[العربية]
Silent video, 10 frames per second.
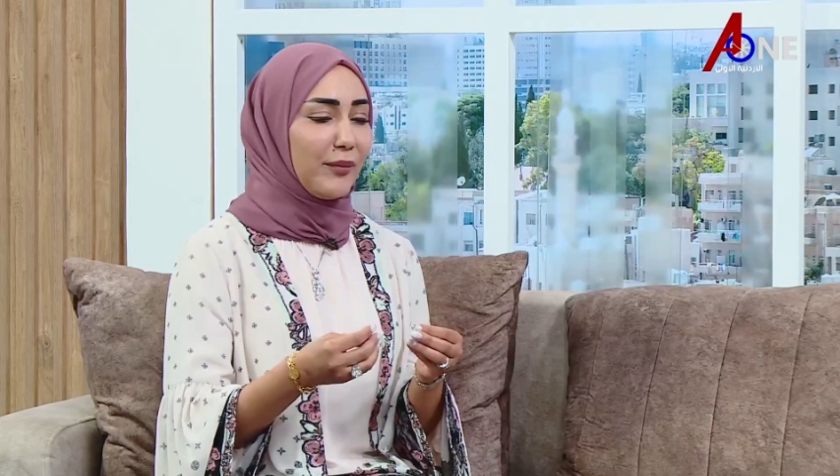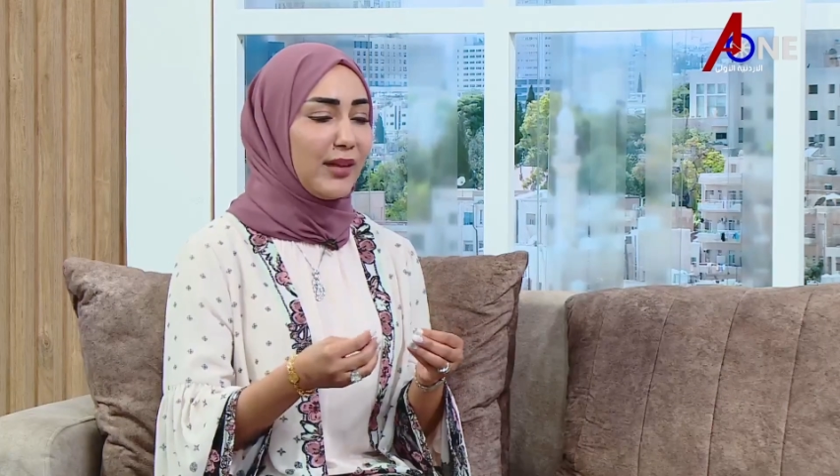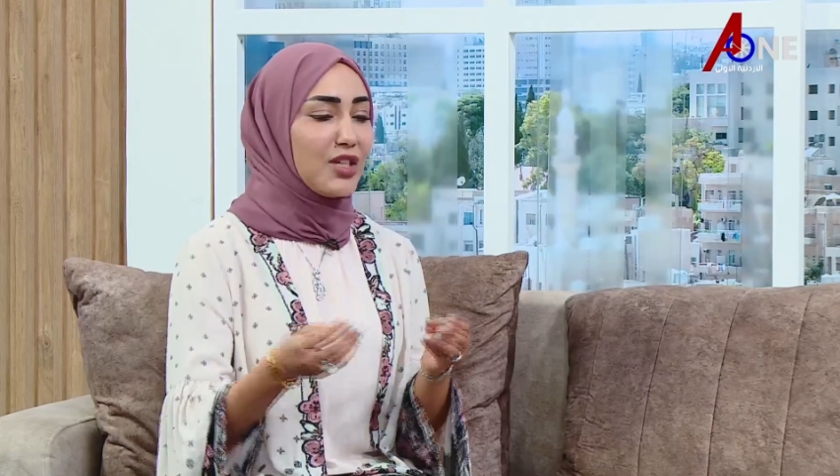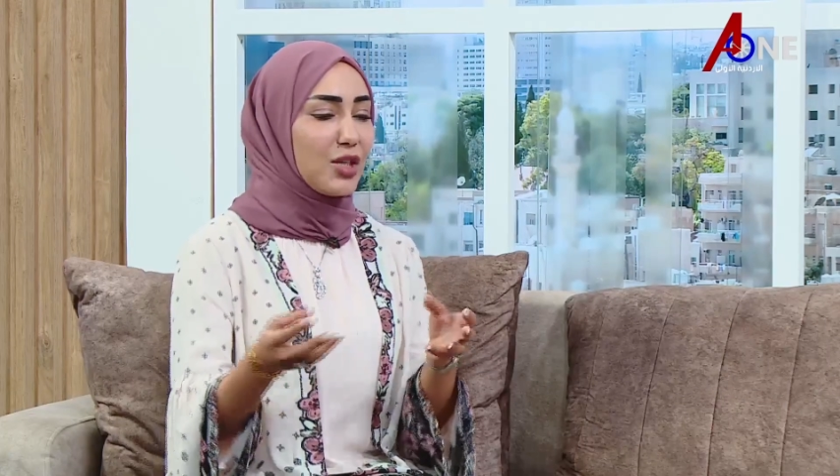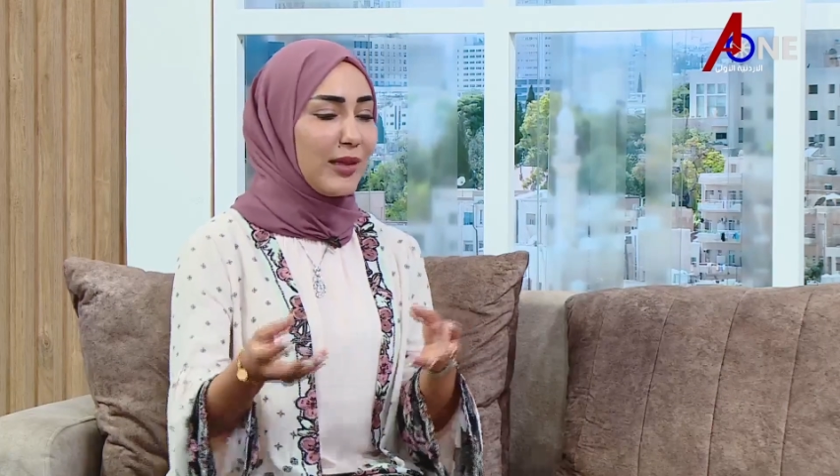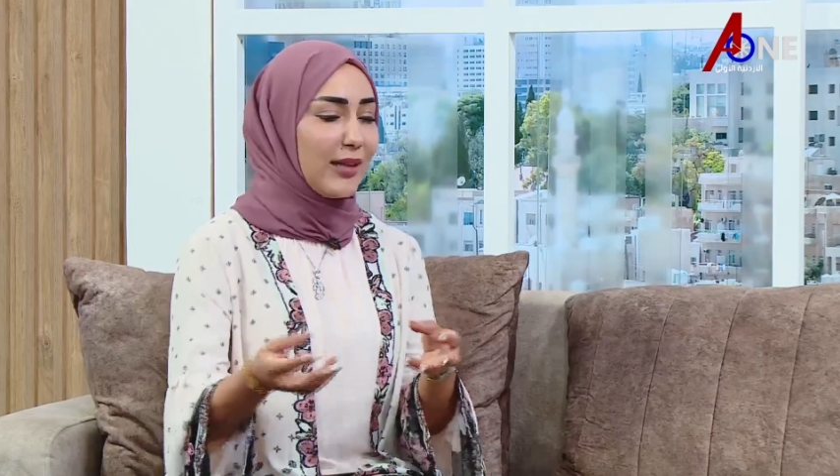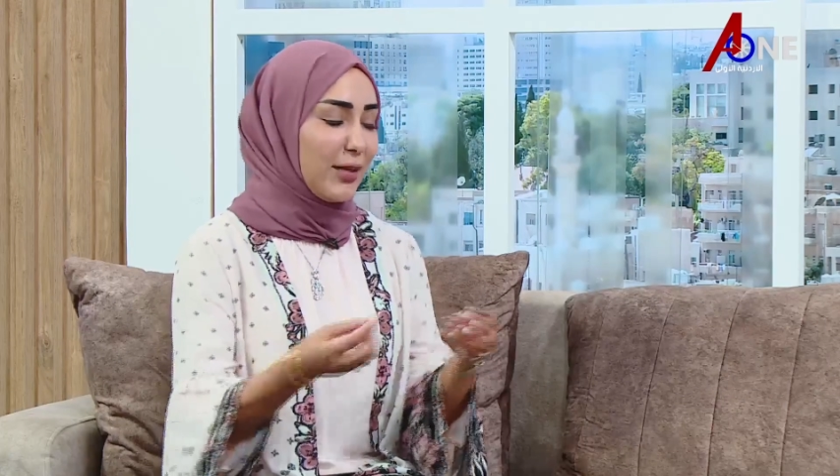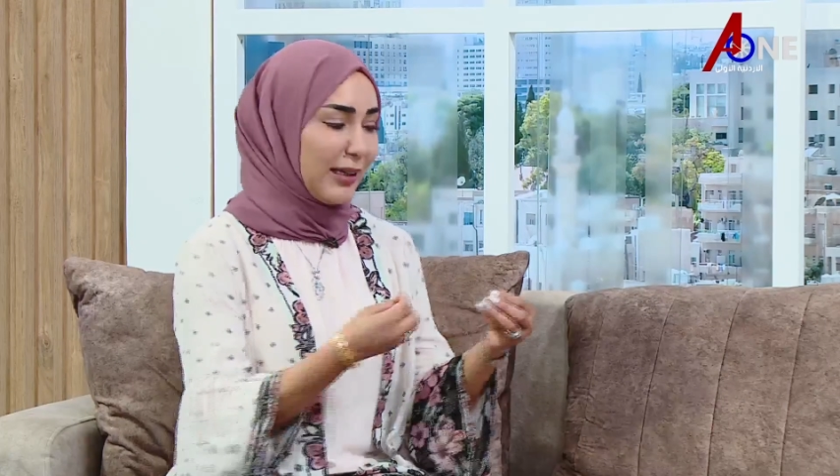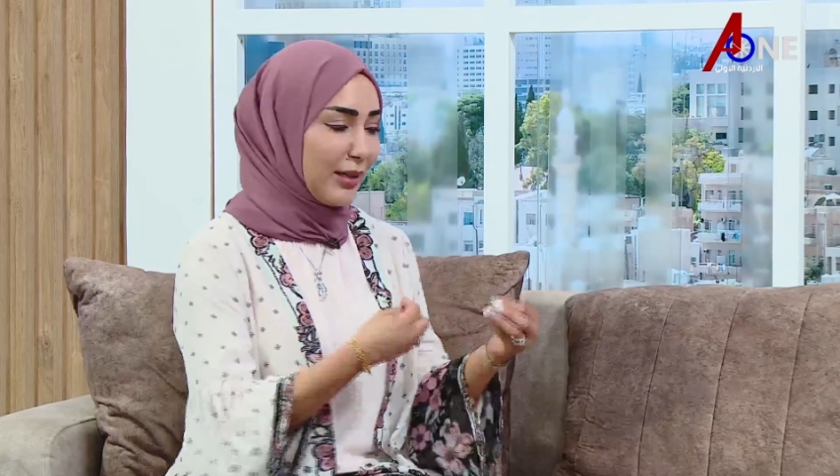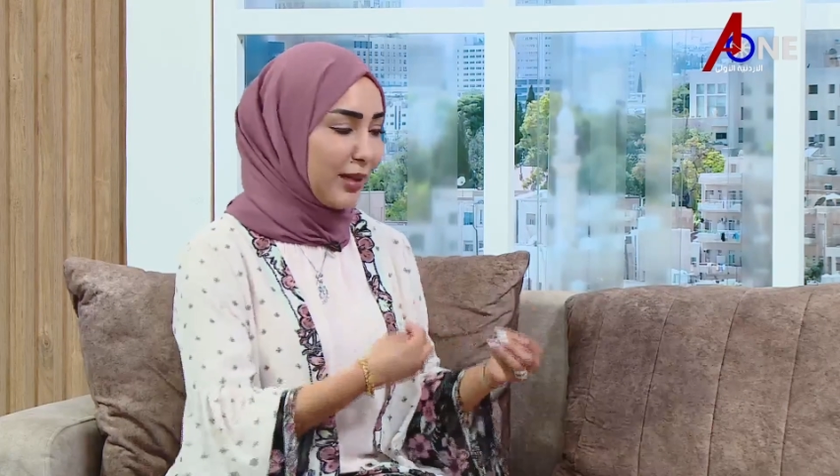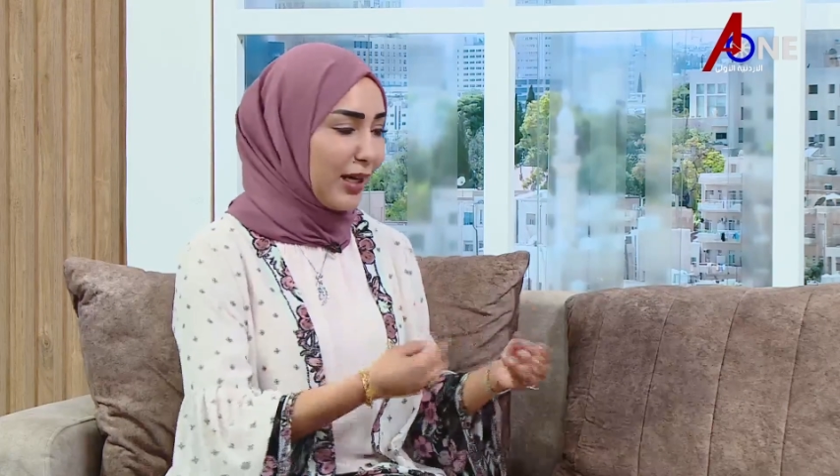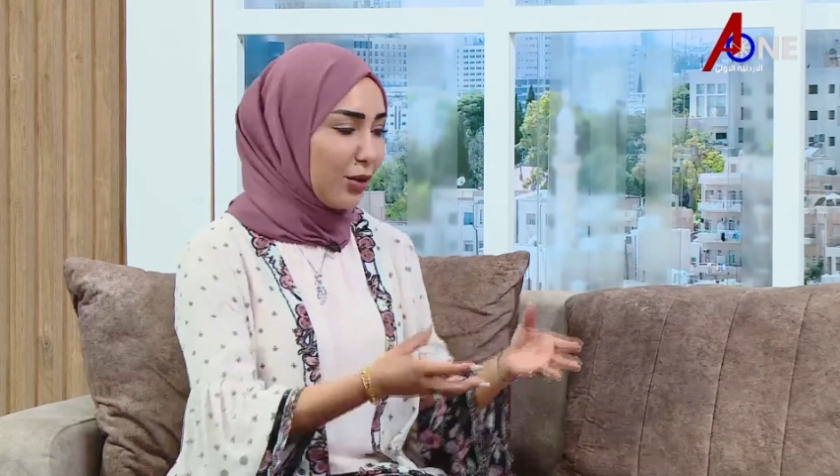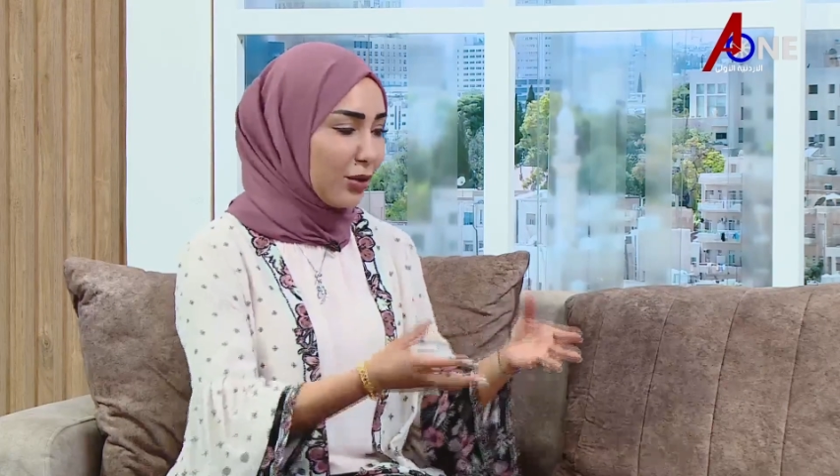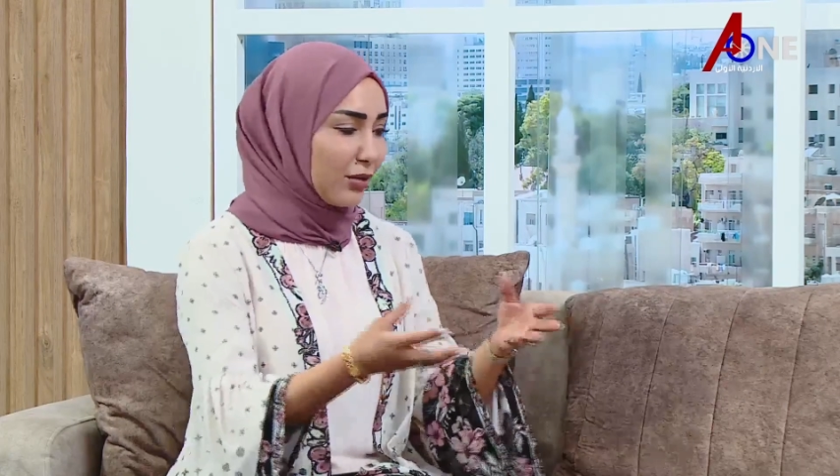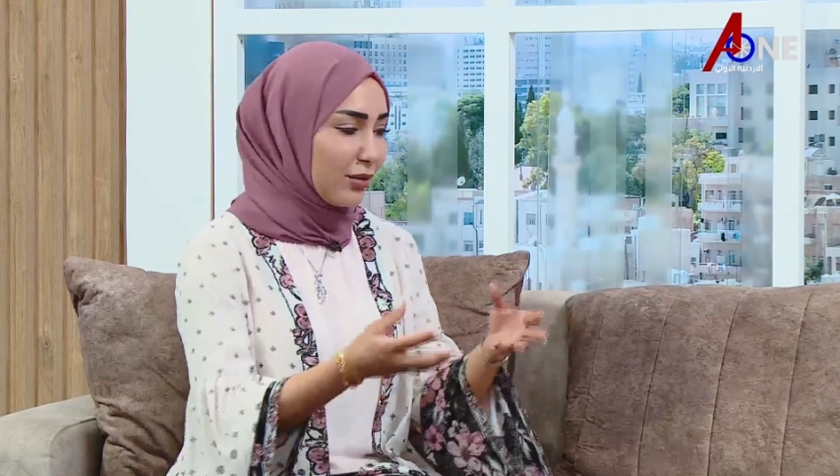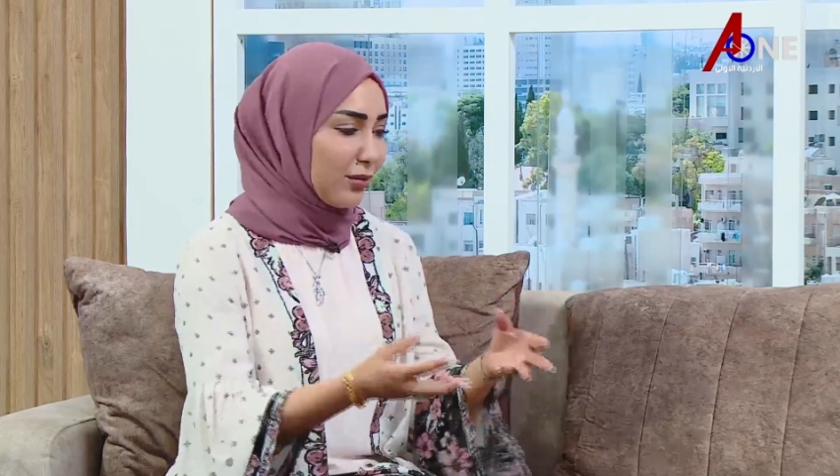نيجي بدي انا مثلا بدي اخذ